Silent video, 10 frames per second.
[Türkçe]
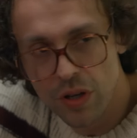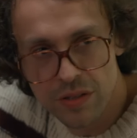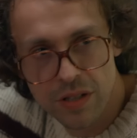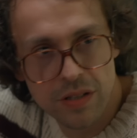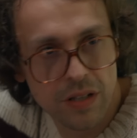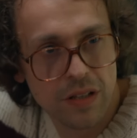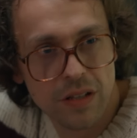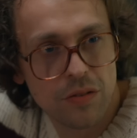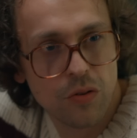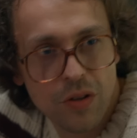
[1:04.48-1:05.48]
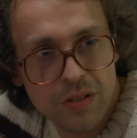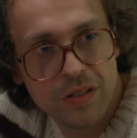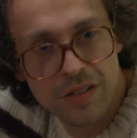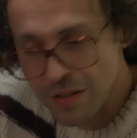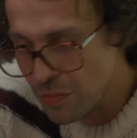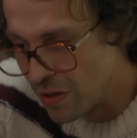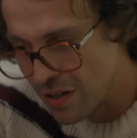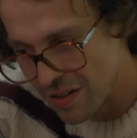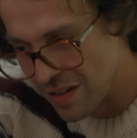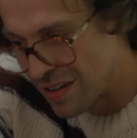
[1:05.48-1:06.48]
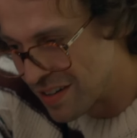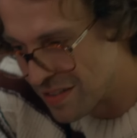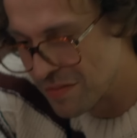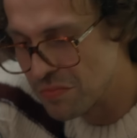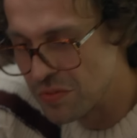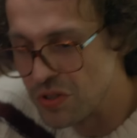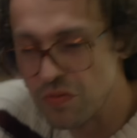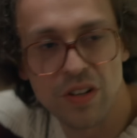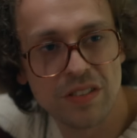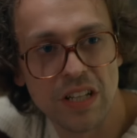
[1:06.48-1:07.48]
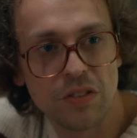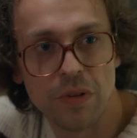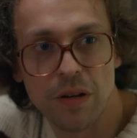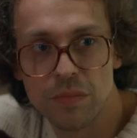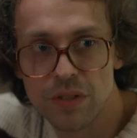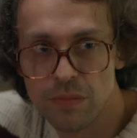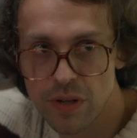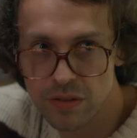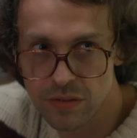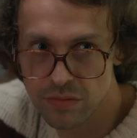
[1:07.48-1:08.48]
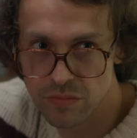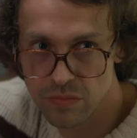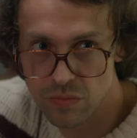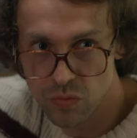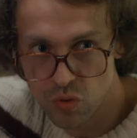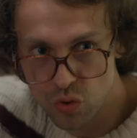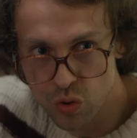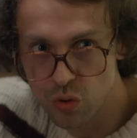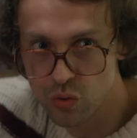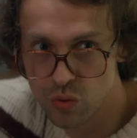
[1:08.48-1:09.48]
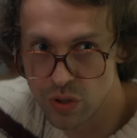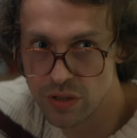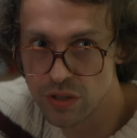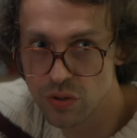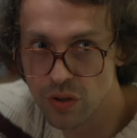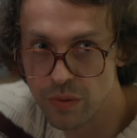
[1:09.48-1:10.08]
tökezlesen de tökezlese de böyle hiç vazgeçmeyen birini ben çok uzun süredir hiç